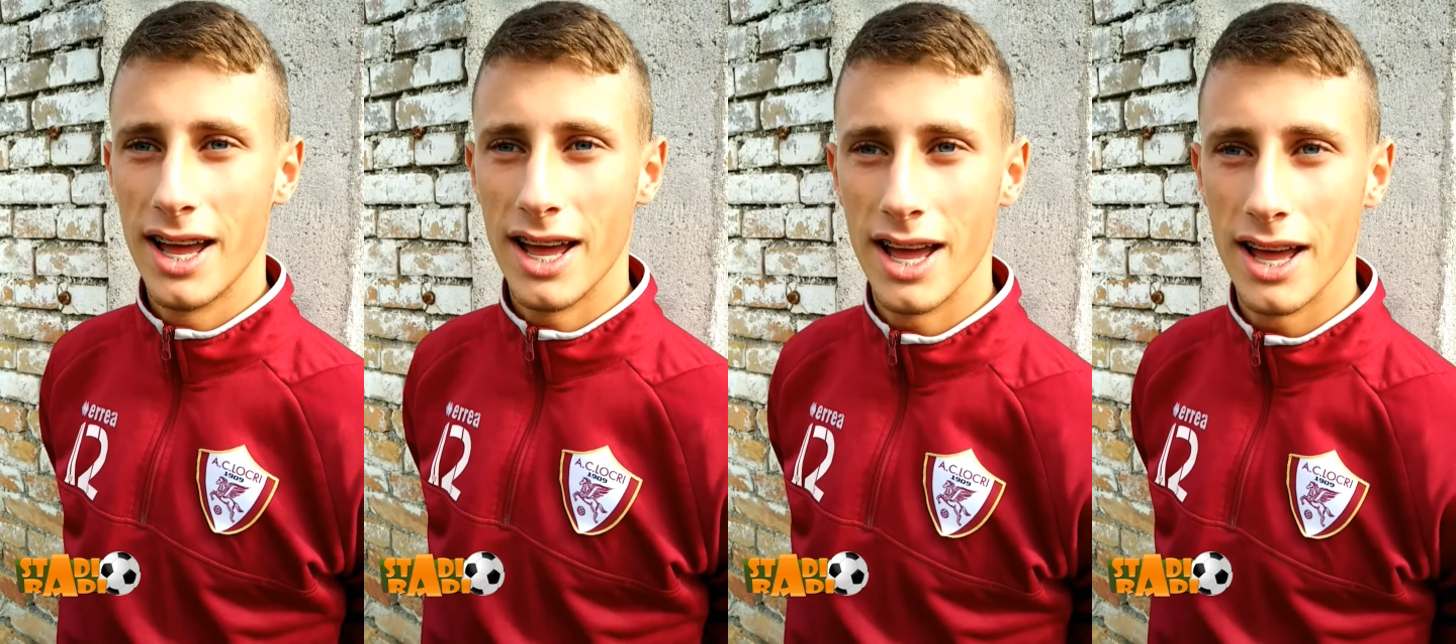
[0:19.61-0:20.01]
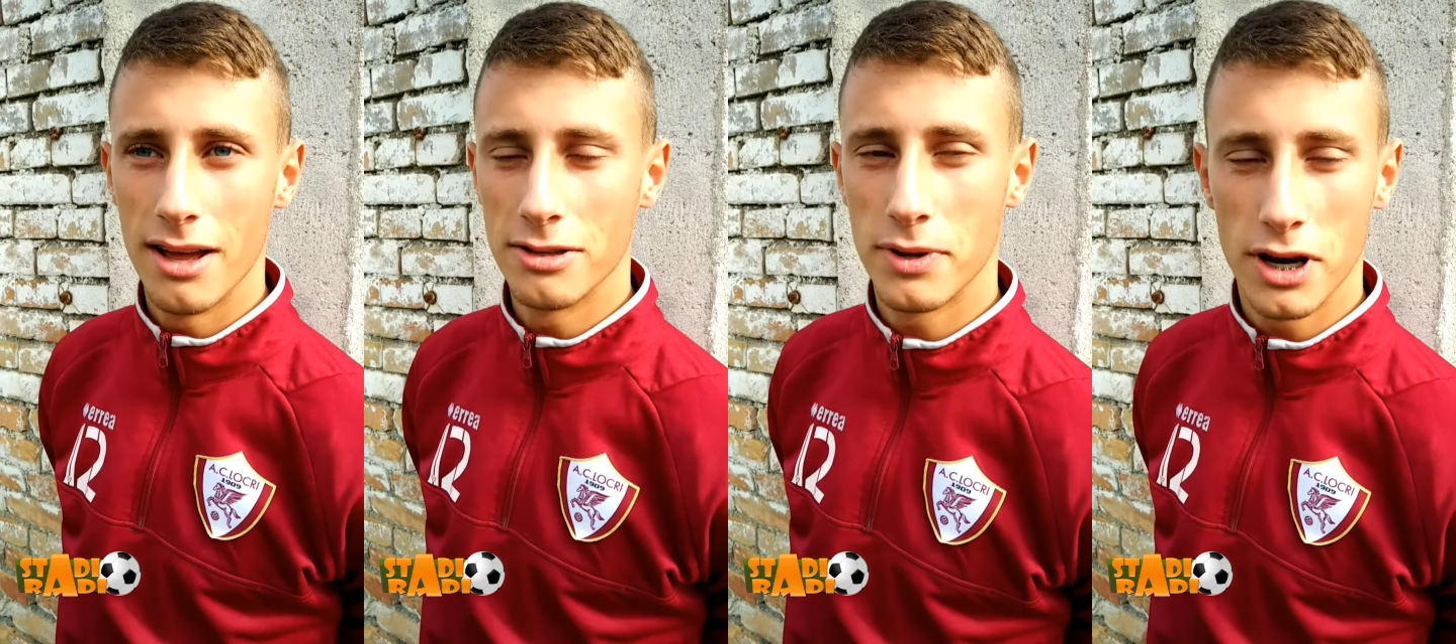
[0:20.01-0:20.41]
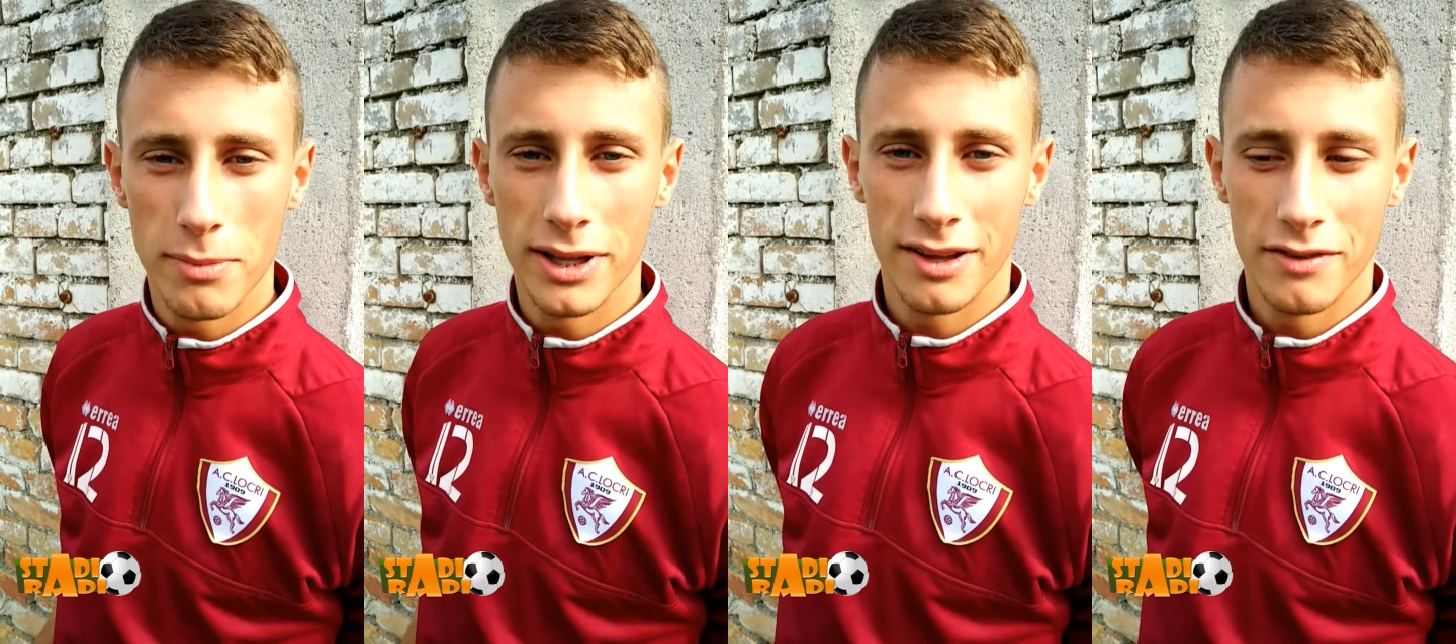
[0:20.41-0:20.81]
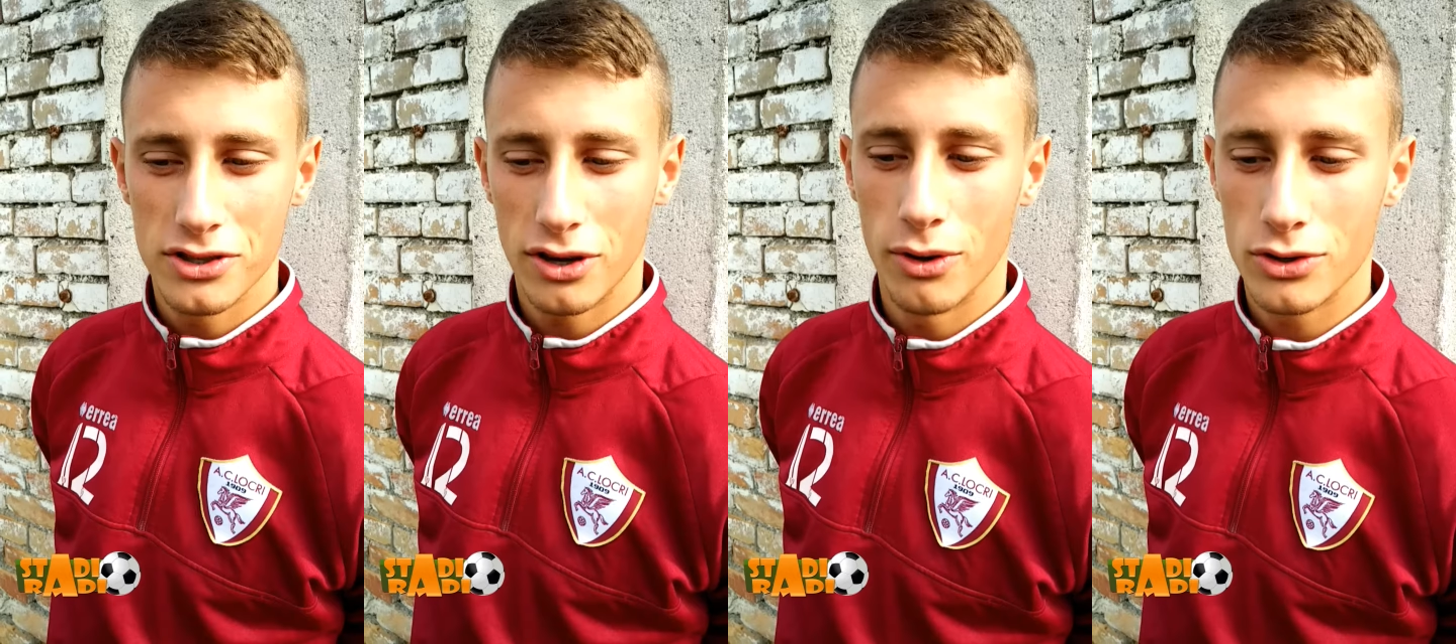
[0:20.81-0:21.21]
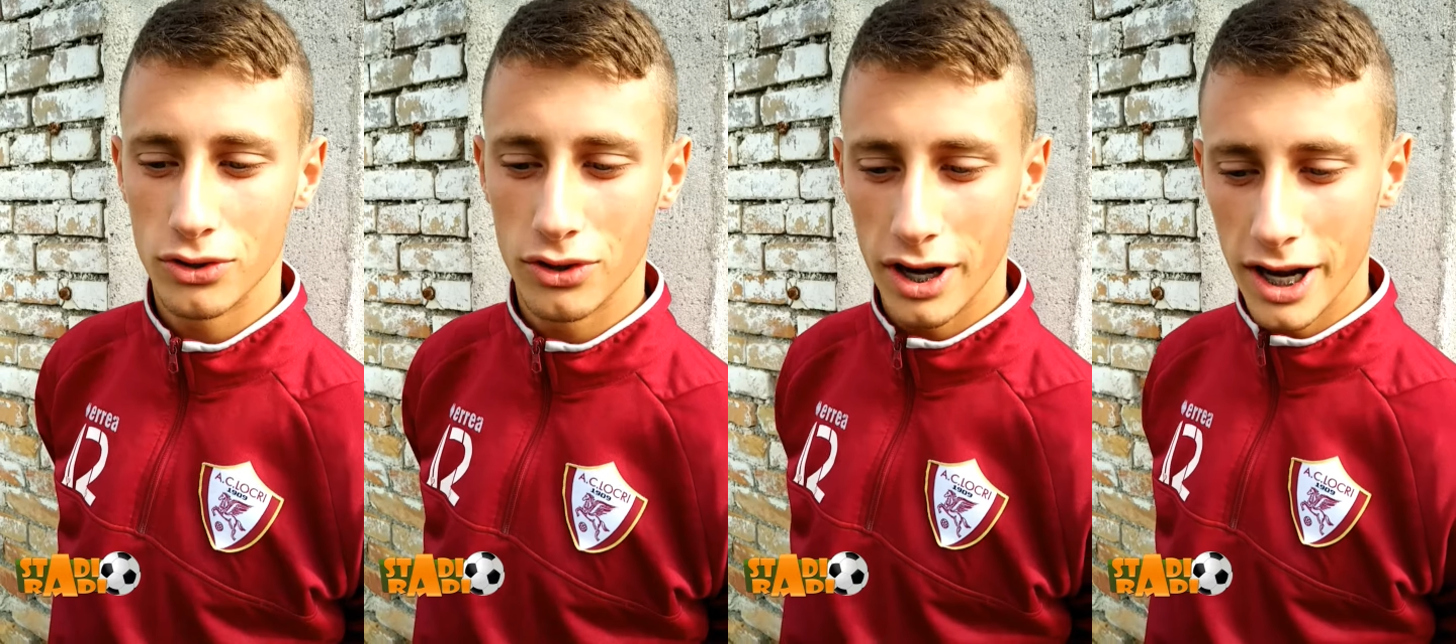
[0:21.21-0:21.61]
eh, specialmente visto che uno
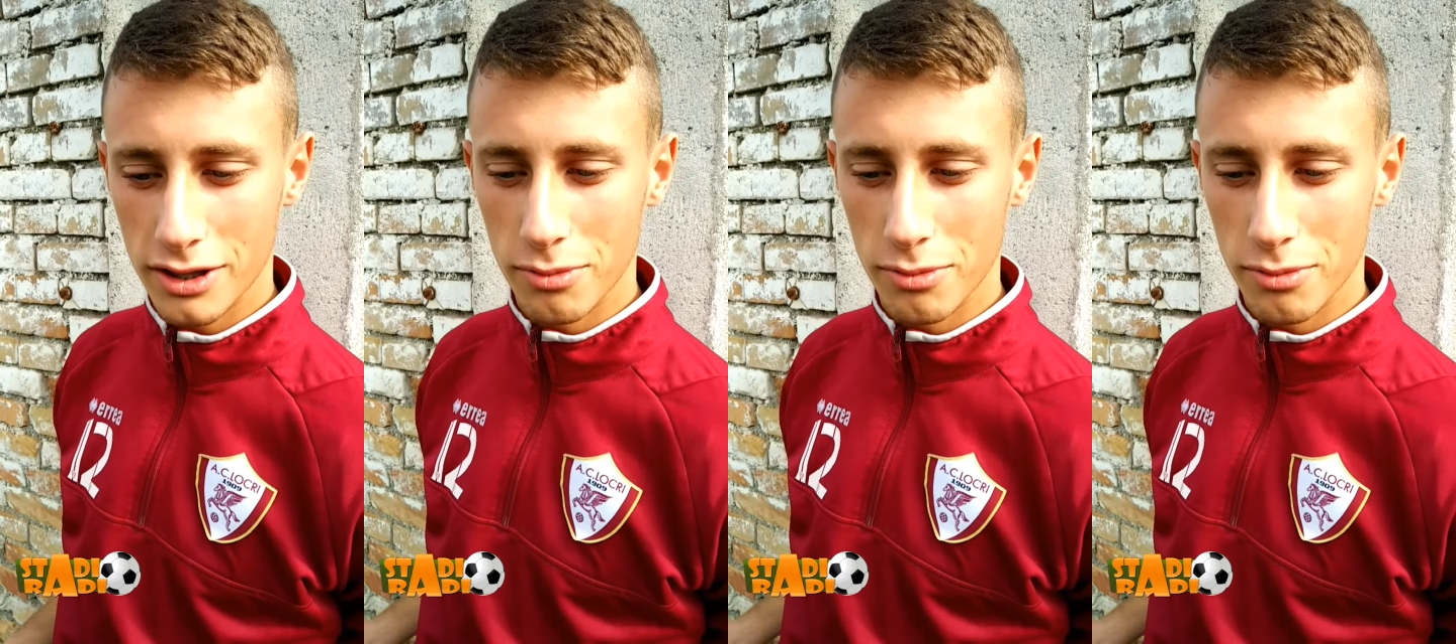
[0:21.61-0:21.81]
scontro diretto,